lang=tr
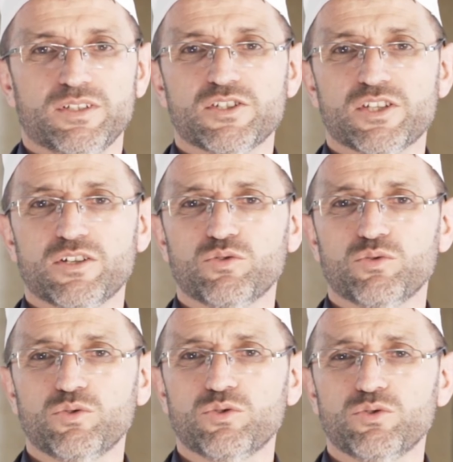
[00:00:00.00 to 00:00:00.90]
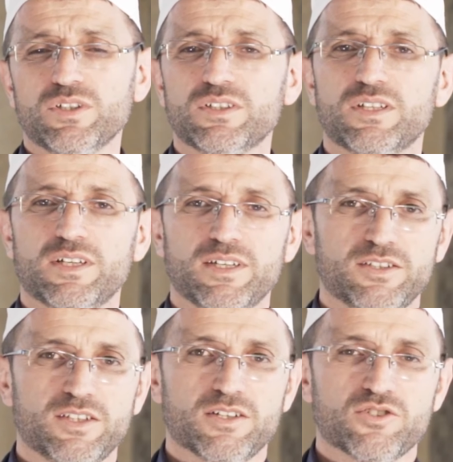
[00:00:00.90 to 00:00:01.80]
İnsanın ruhunun da gıdaya
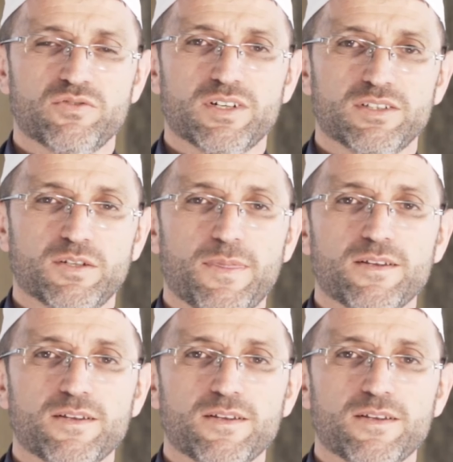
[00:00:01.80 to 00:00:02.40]
ihtiyacı vardır.